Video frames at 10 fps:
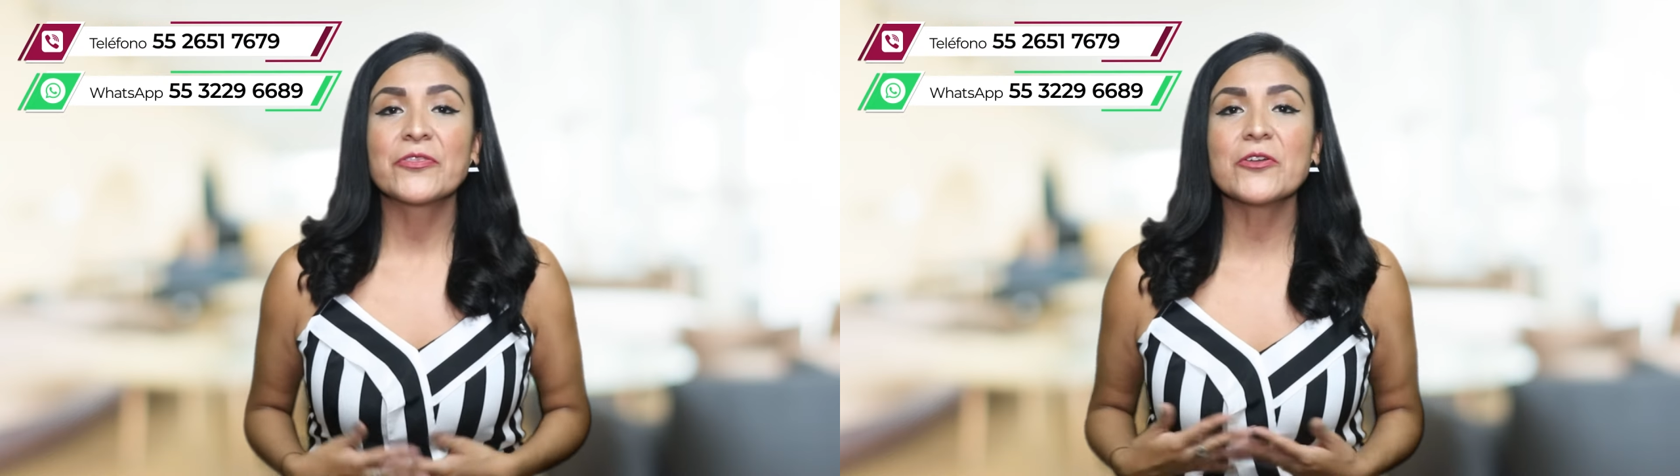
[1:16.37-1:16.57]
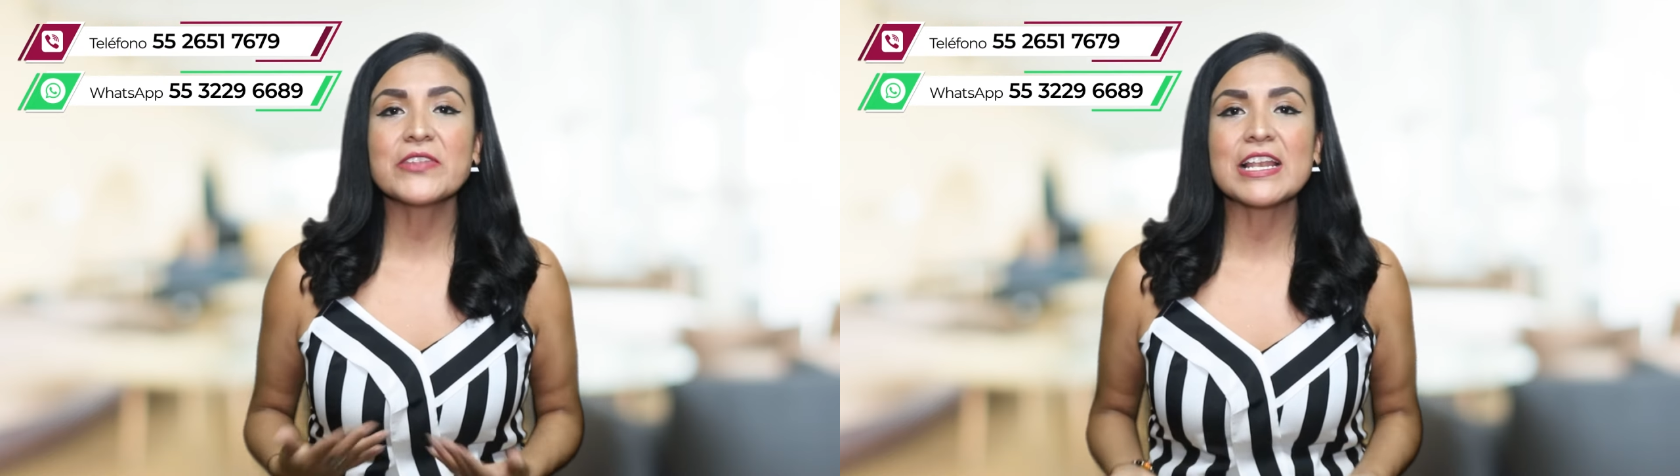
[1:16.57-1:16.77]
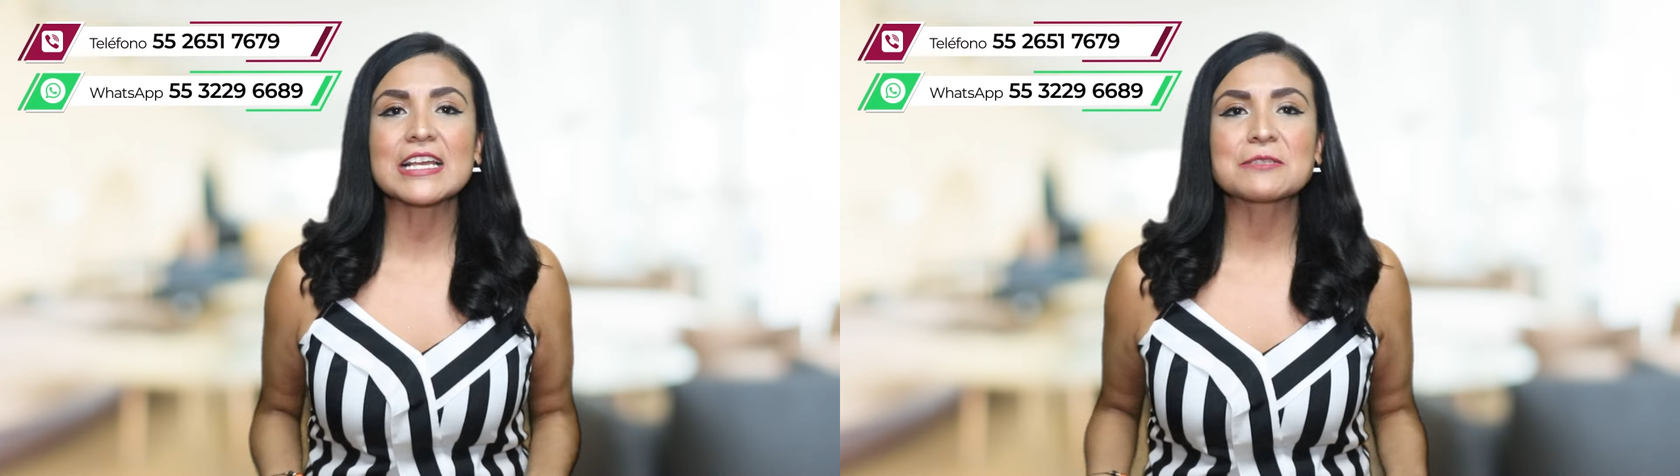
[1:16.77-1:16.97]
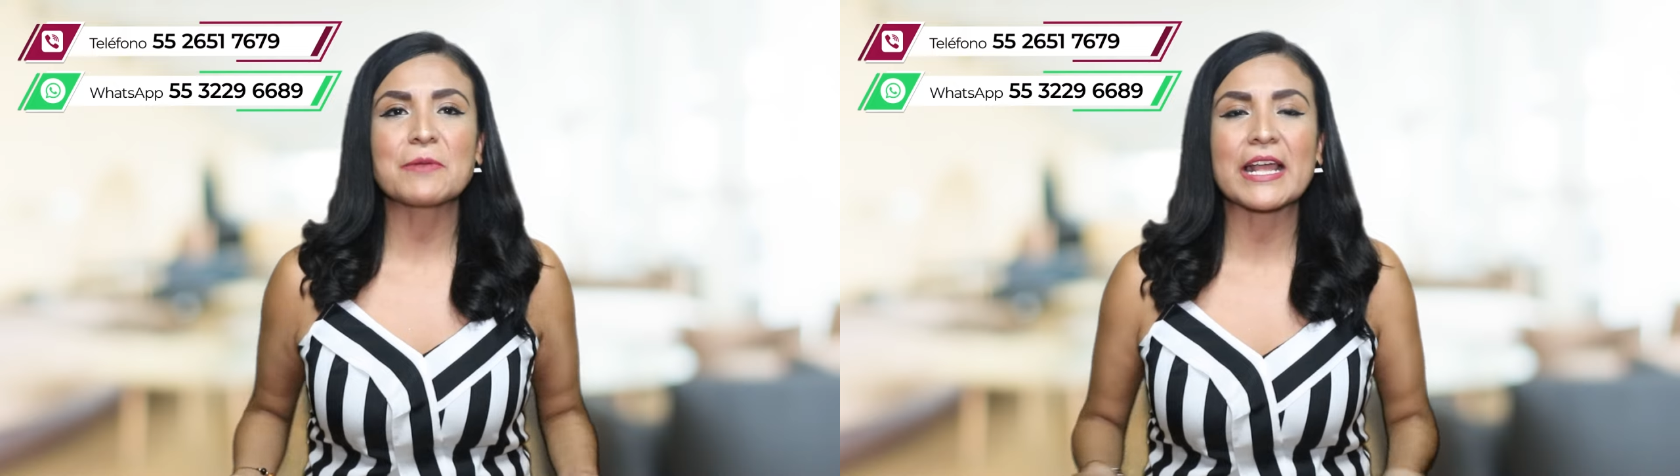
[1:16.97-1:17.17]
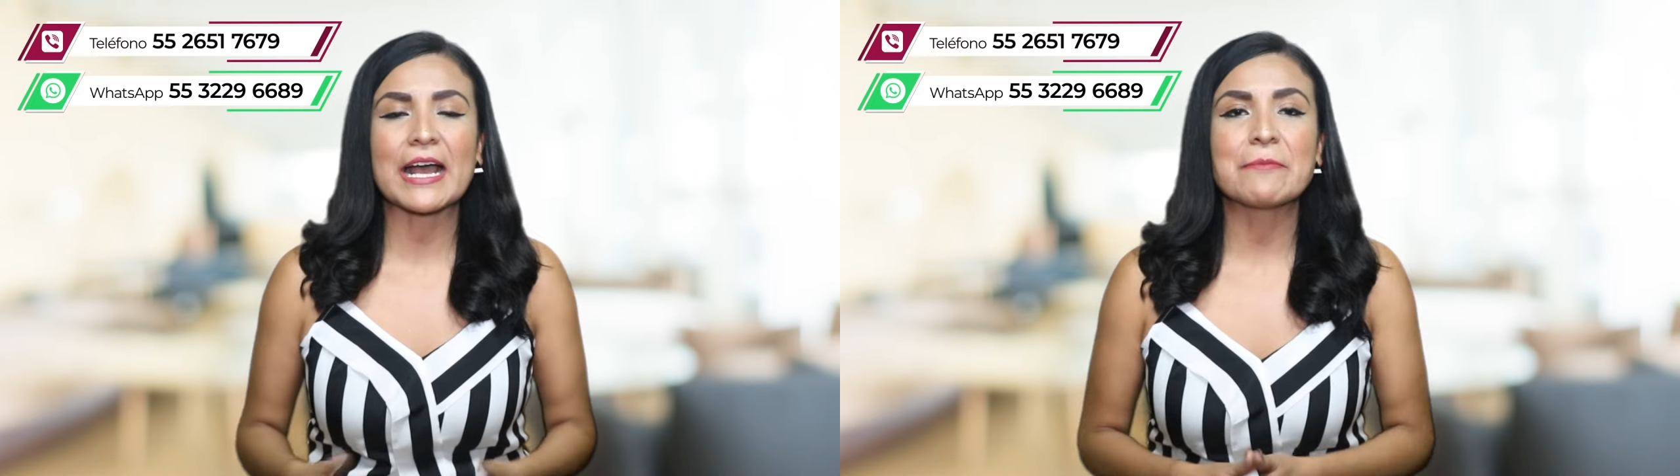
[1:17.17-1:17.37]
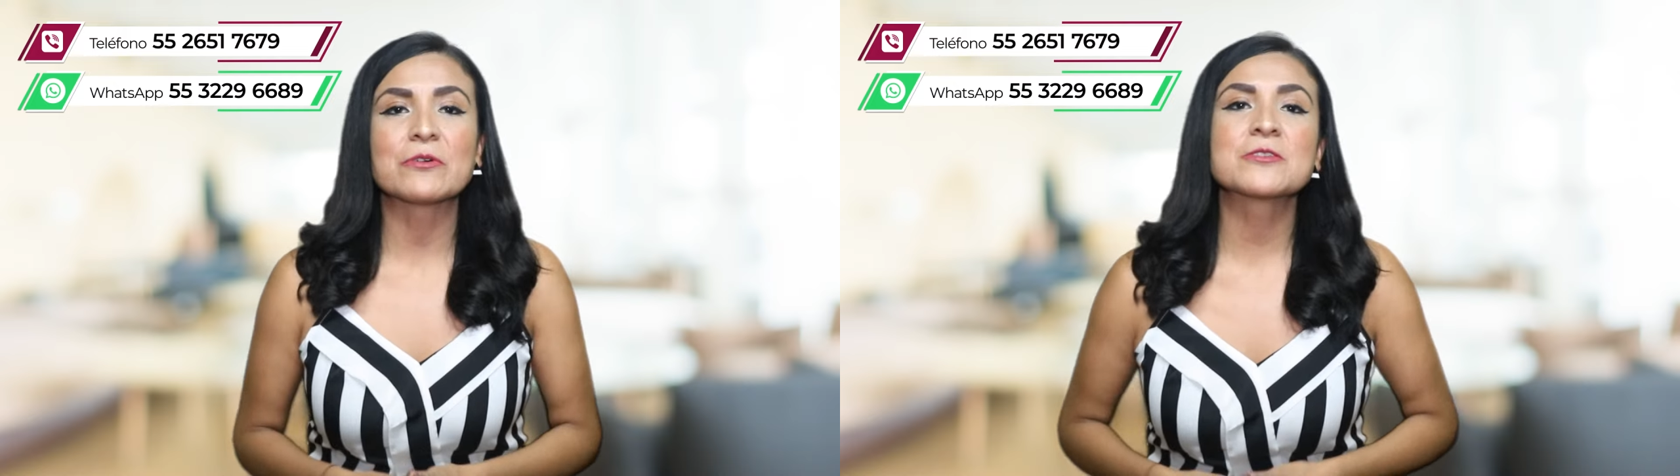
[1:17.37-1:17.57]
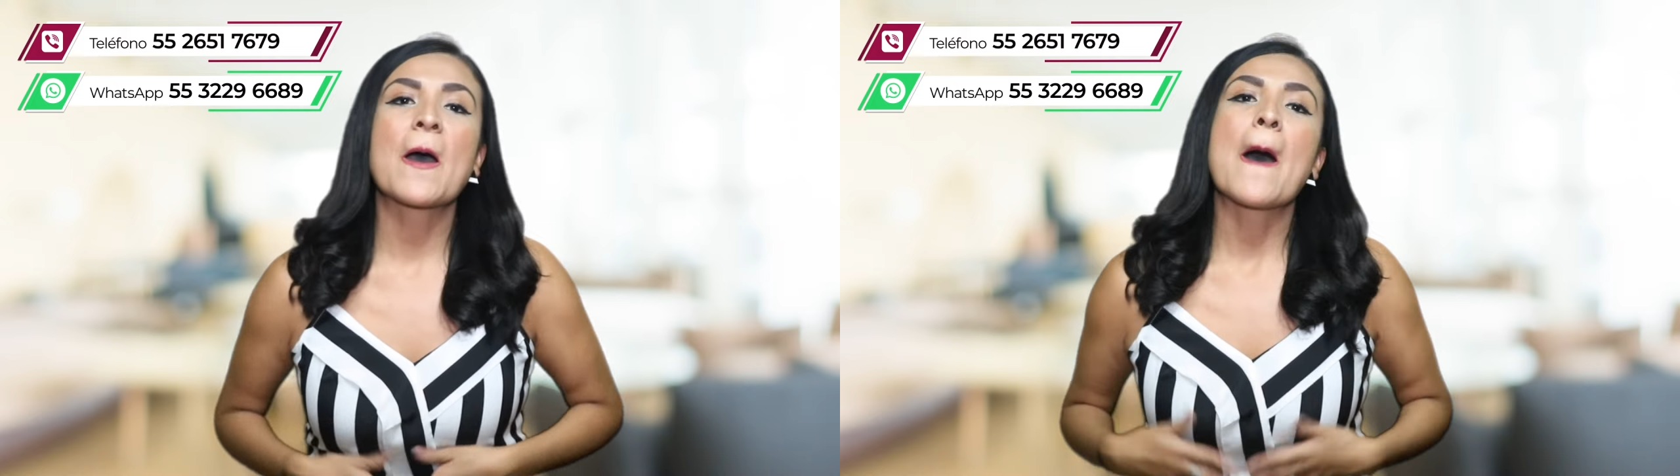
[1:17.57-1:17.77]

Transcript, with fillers: donde le explicamos